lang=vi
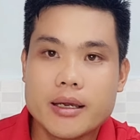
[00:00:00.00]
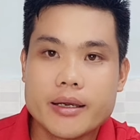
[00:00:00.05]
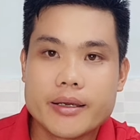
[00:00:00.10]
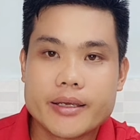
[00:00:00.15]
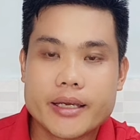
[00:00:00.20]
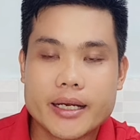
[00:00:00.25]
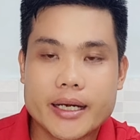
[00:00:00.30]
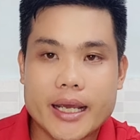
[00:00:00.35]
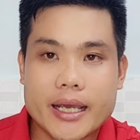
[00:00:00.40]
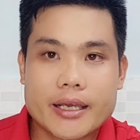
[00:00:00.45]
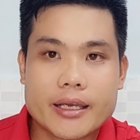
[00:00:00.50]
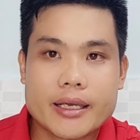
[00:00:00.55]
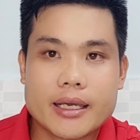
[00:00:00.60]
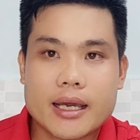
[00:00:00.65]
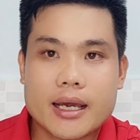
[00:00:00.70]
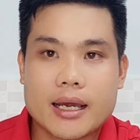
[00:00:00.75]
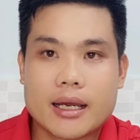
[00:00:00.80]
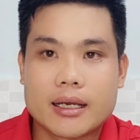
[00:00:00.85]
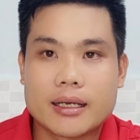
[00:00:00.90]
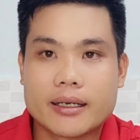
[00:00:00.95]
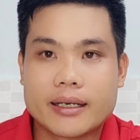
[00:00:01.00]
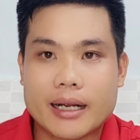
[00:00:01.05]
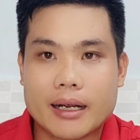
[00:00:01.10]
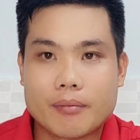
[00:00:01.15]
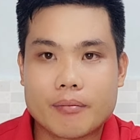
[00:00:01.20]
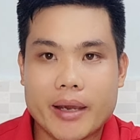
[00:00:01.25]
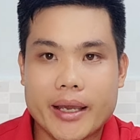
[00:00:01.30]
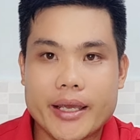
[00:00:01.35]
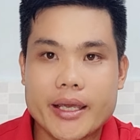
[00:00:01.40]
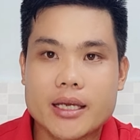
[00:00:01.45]
Giờ này à,
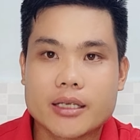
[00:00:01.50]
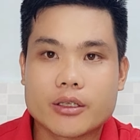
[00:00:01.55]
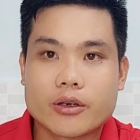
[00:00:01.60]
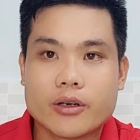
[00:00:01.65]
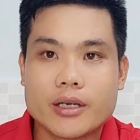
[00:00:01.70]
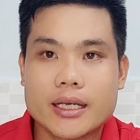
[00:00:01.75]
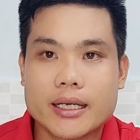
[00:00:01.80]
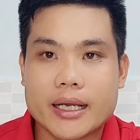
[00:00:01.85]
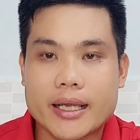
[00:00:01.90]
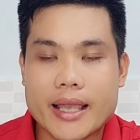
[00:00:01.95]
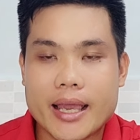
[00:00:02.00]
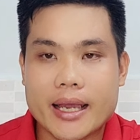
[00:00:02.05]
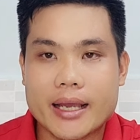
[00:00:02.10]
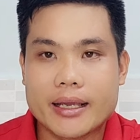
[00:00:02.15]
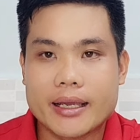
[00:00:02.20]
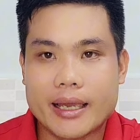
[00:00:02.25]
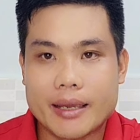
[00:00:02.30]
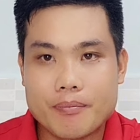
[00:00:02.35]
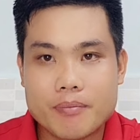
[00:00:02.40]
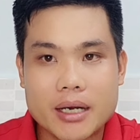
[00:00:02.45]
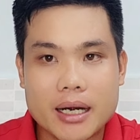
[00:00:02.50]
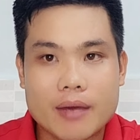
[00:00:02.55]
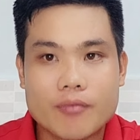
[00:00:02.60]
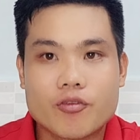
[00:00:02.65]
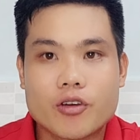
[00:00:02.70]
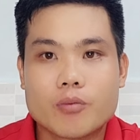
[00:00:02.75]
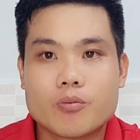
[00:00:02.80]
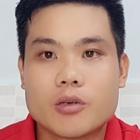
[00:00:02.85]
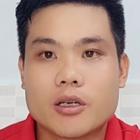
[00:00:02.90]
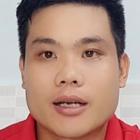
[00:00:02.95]
gần 7 giờ tối rồi cả nhà, kém 15
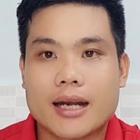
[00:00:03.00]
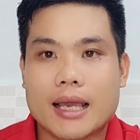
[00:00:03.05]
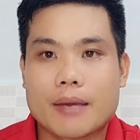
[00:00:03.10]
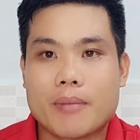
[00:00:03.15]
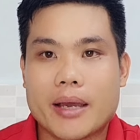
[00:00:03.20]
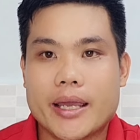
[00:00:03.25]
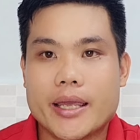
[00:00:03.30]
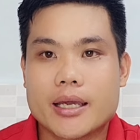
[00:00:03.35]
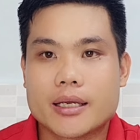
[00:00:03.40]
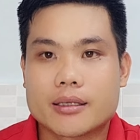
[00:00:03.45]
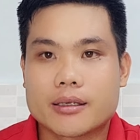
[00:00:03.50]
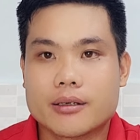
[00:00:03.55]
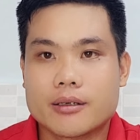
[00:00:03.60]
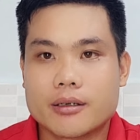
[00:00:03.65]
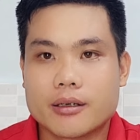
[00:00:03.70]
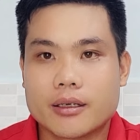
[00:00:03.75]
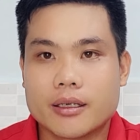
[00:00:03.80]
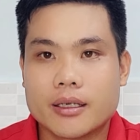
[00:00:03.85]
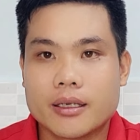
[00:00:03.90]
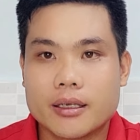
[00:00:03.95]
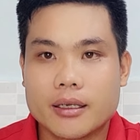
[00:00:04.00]
phút nữa là 7 giờ tối rồi.